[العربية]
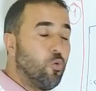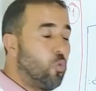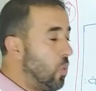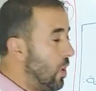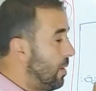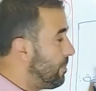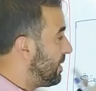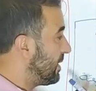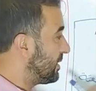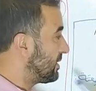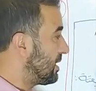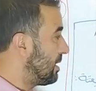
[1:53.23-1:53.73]

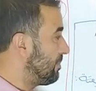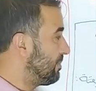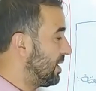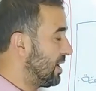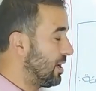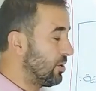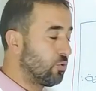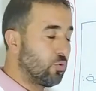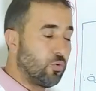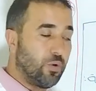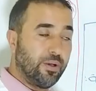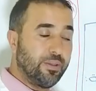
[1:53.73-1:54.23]
وما
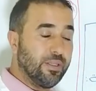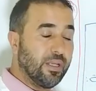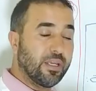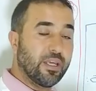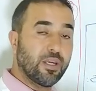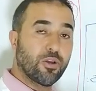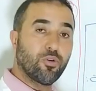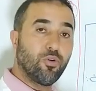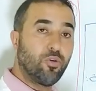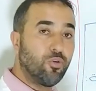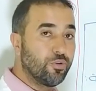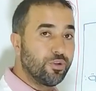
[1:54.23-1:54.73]
طبيعته حنا
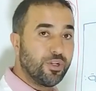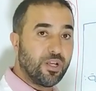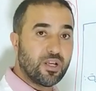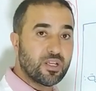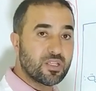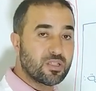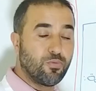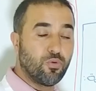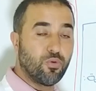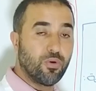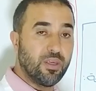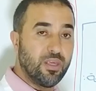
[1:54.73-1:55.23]
كي نروحو
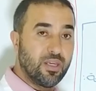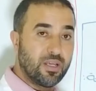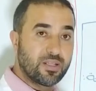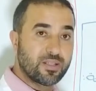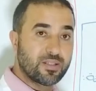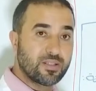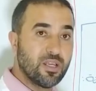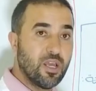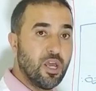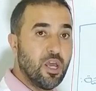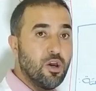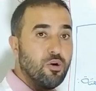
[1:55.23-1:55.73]
نحسبو
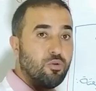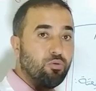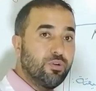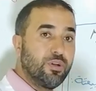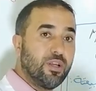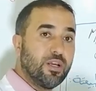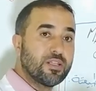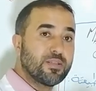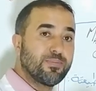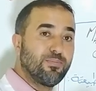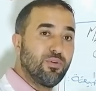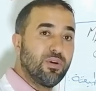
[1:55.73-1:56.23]
إكس
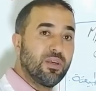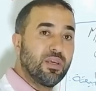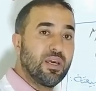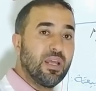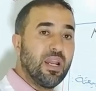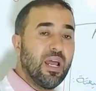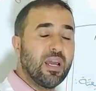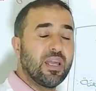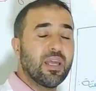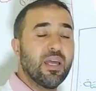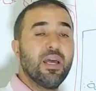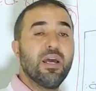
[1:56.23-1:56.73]
ونحسبو
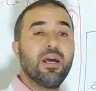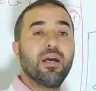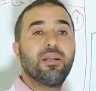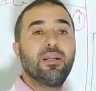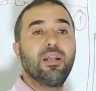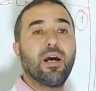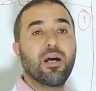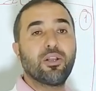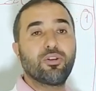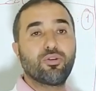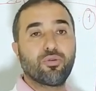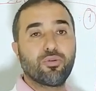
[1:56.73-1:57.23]
إكراك
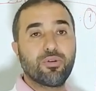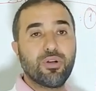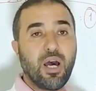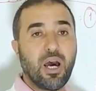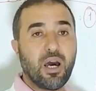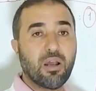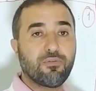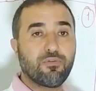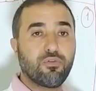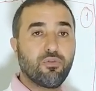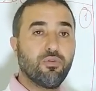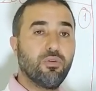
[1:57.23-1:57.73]
نقدروا
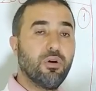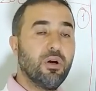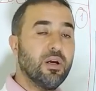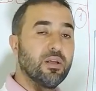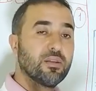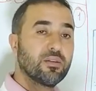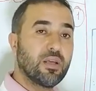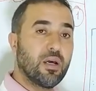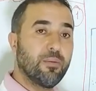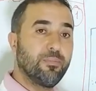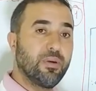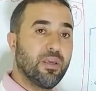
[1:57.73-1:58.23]
نعرفوا
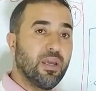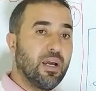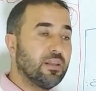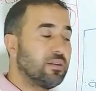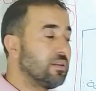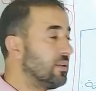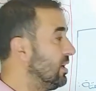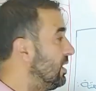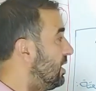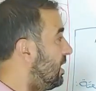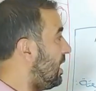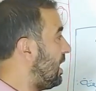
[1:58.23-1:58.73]

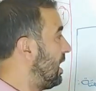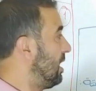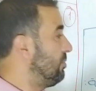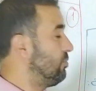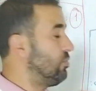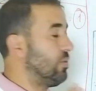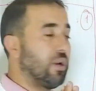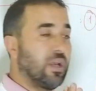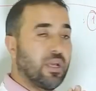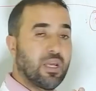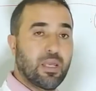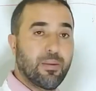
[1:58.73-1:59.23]
طبيعة
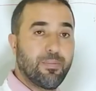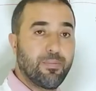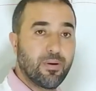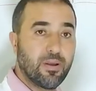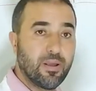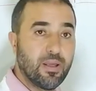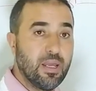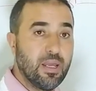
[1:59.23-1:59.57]
المركب